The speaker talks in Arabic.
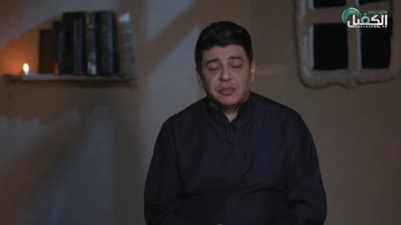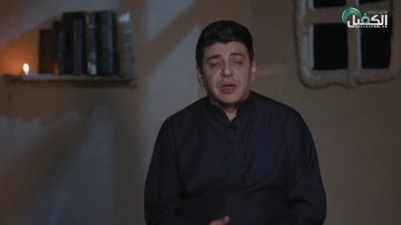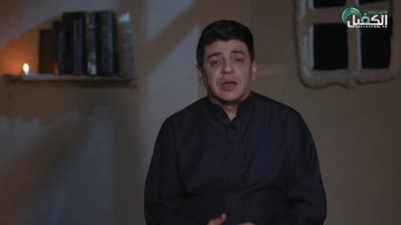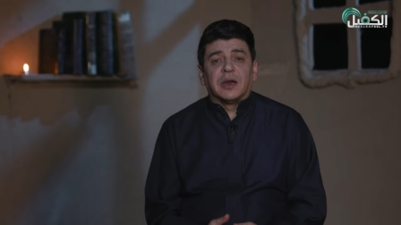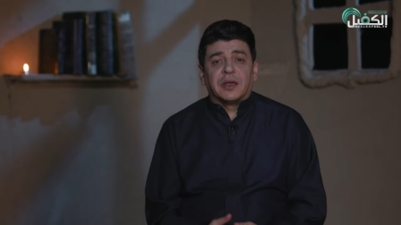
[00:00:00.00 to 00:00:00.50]

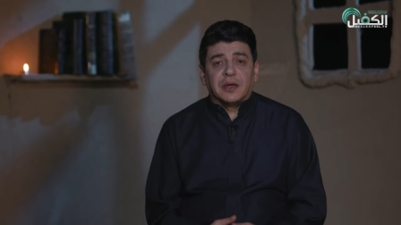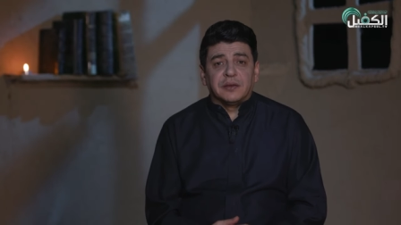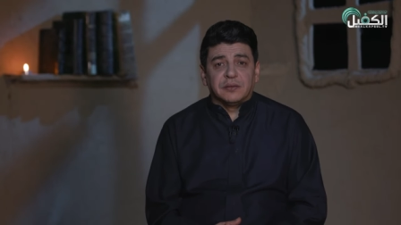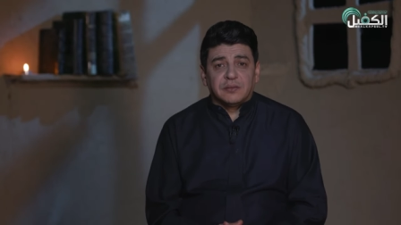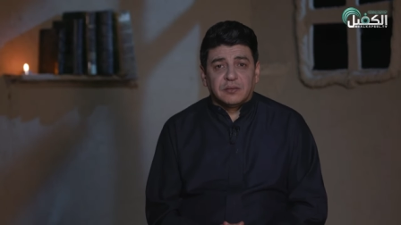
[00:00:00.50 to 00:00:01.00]

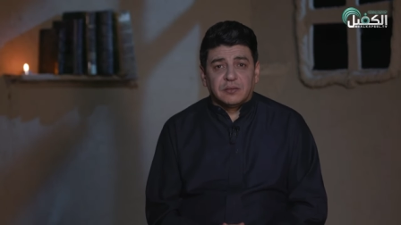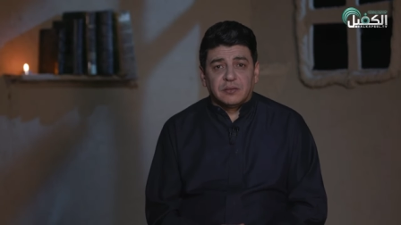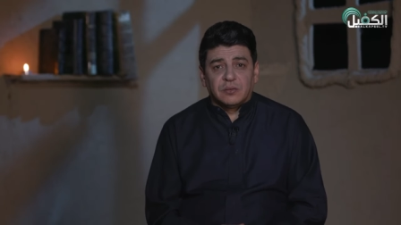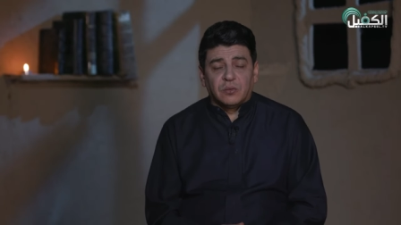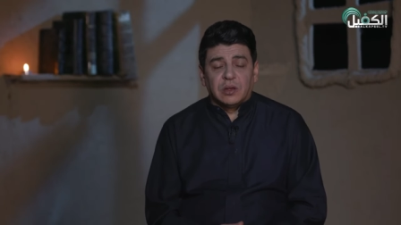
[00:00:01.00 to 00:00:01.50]
ذكرا
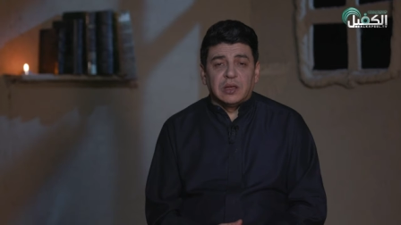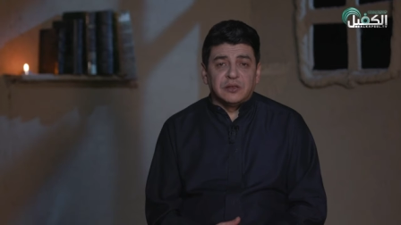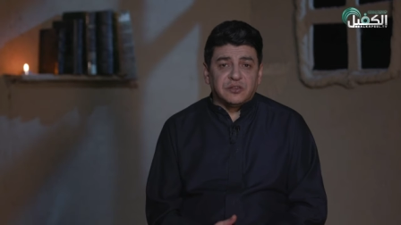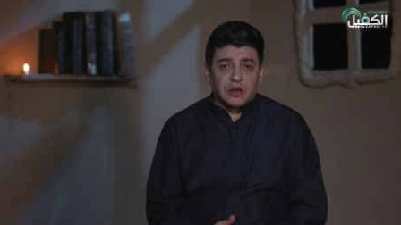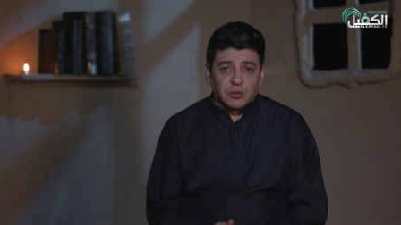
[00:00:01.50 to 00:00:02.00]

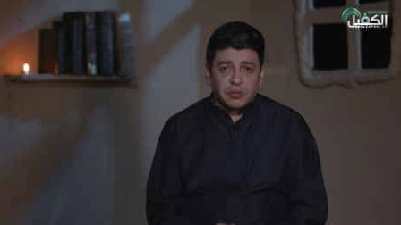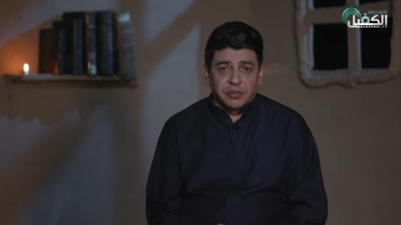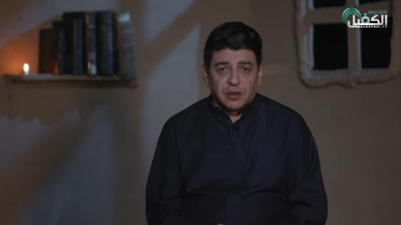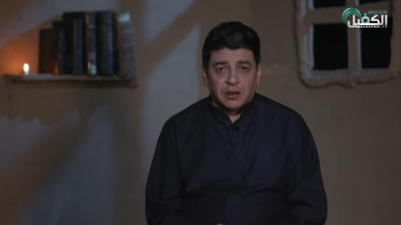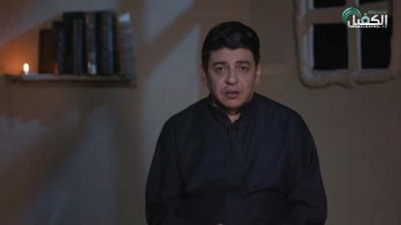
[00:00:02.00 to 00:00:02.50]
وليس
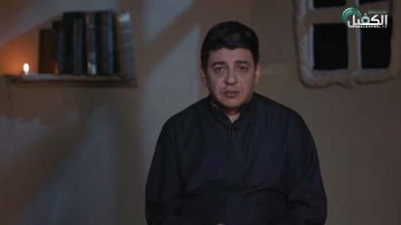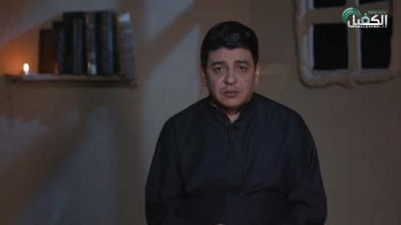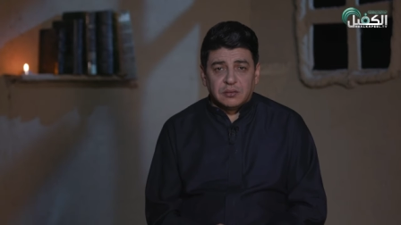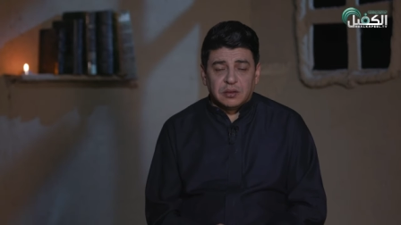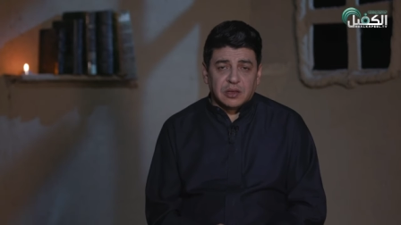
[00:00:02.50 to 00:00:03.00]
انثى
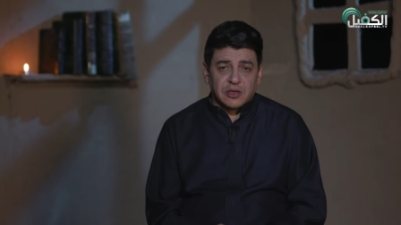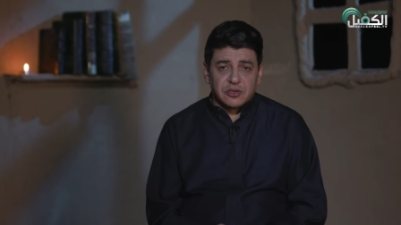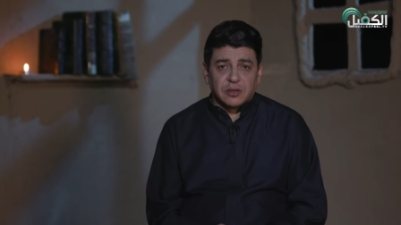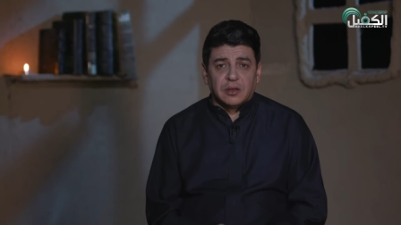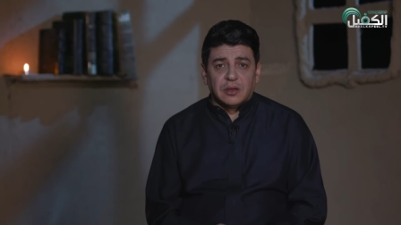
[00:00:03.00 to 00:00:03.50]

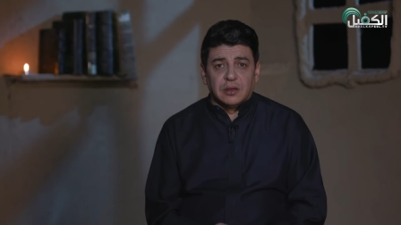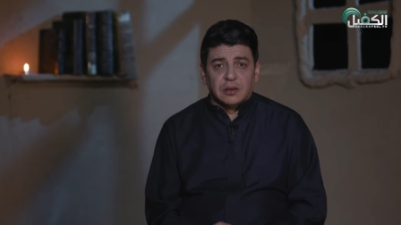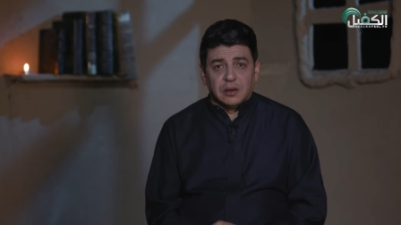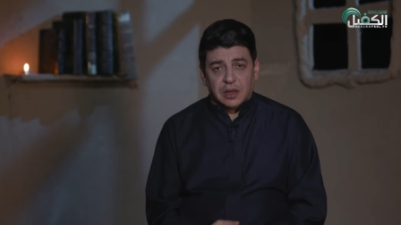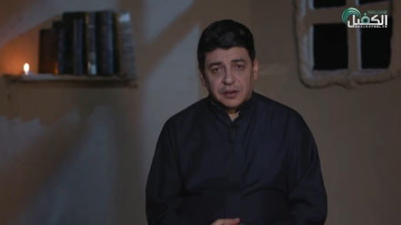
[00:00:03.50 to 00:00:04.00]
ليش
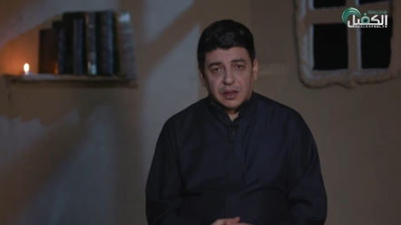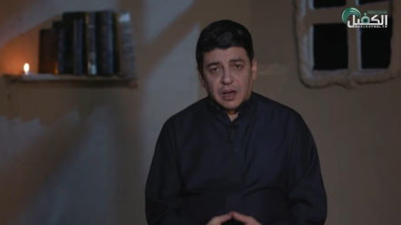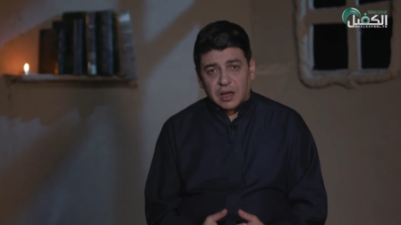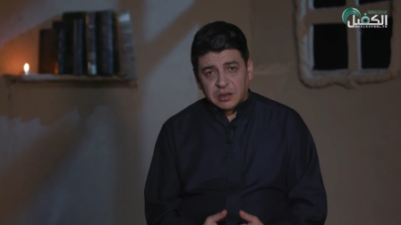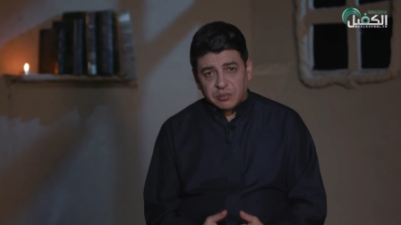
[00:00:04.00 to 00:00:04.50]
لان
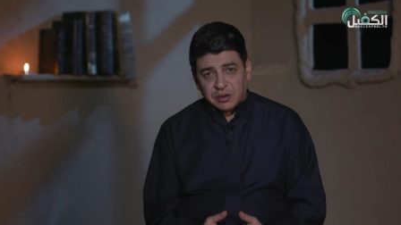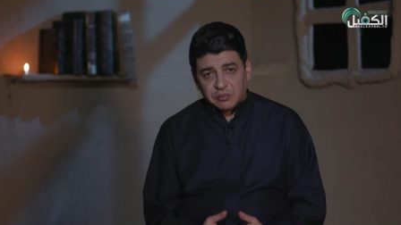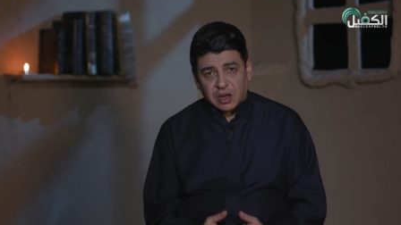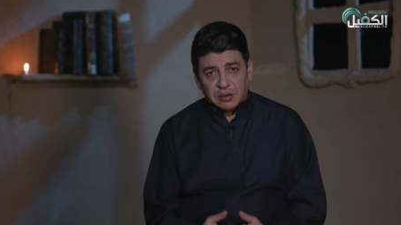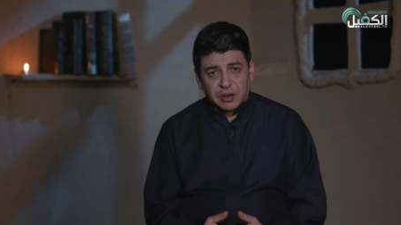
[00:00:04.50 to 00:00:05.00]
غالبا
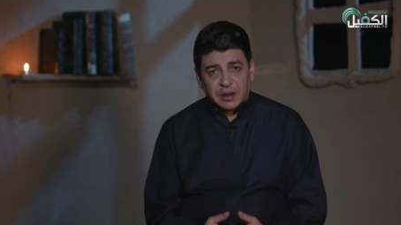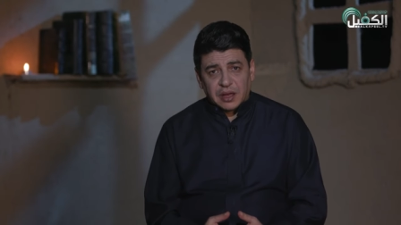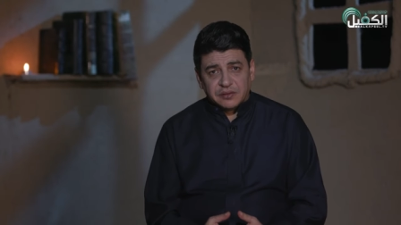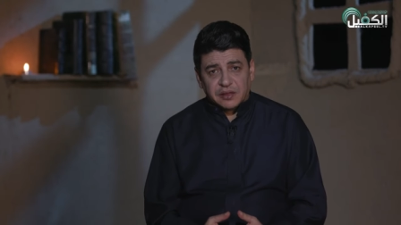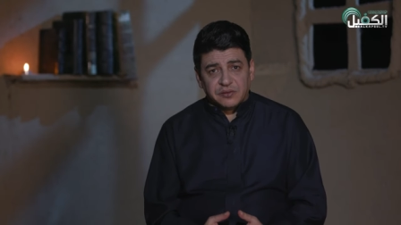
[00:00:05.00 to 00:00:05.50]
ما
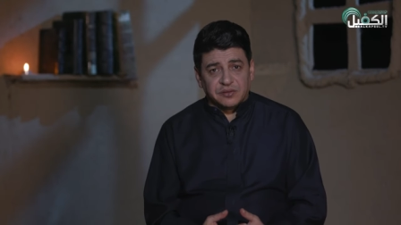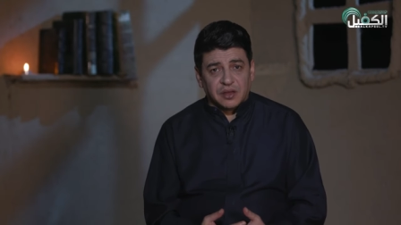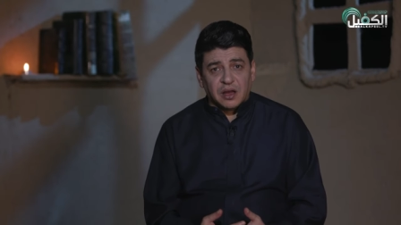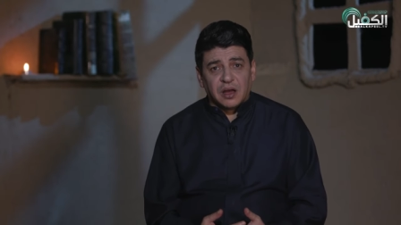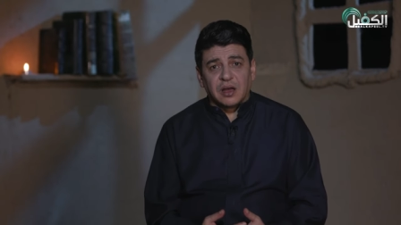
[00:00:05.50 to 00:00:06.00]
المراه
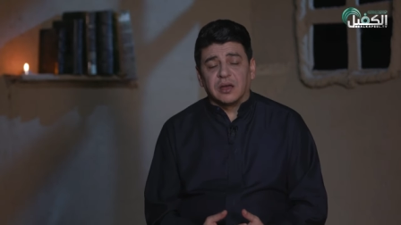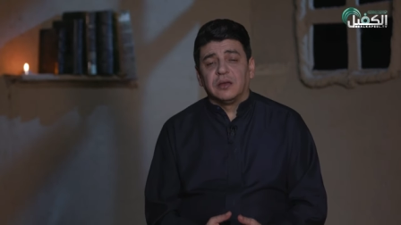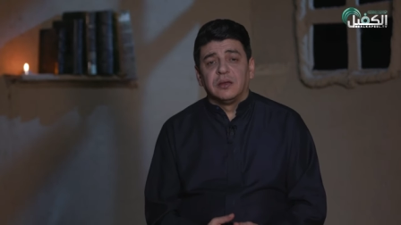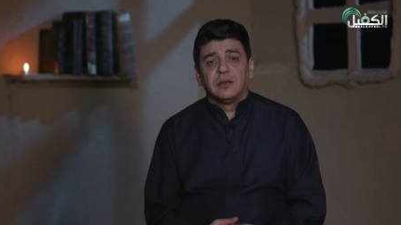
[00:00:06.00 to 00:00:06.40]
تنساق